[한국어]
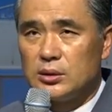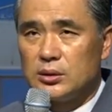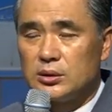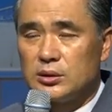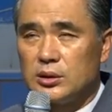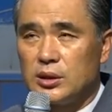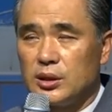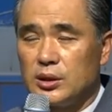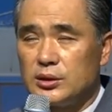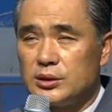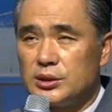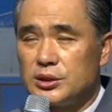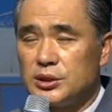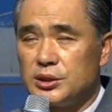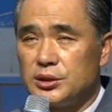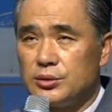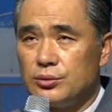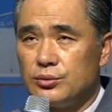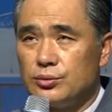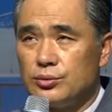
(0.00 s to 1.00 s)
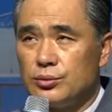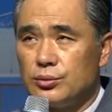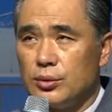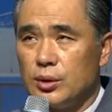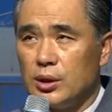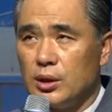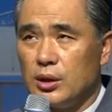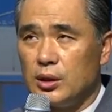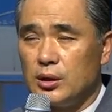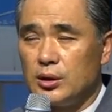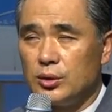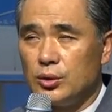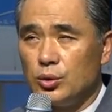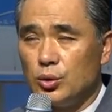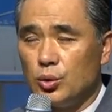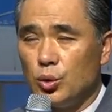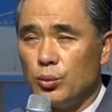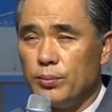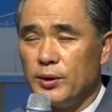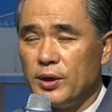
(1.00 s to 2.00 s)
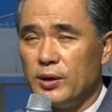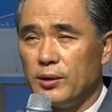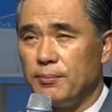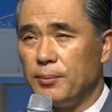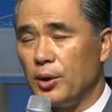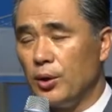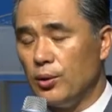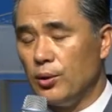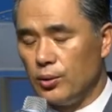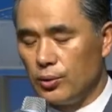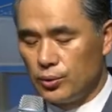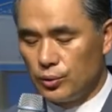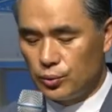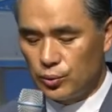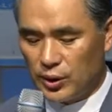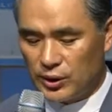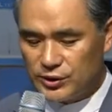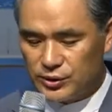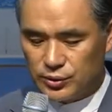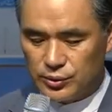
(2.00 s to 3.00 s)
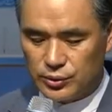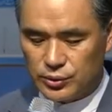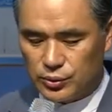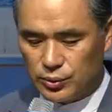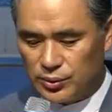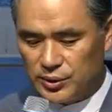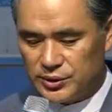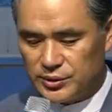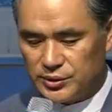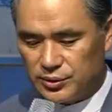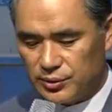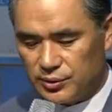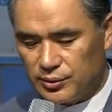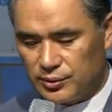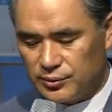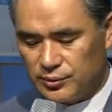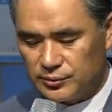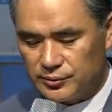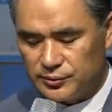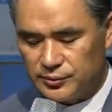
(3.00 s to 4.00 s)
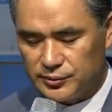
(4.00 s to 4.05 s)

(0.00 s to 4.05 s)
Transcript: 새 친구와 욥의 변론 과정을 통해서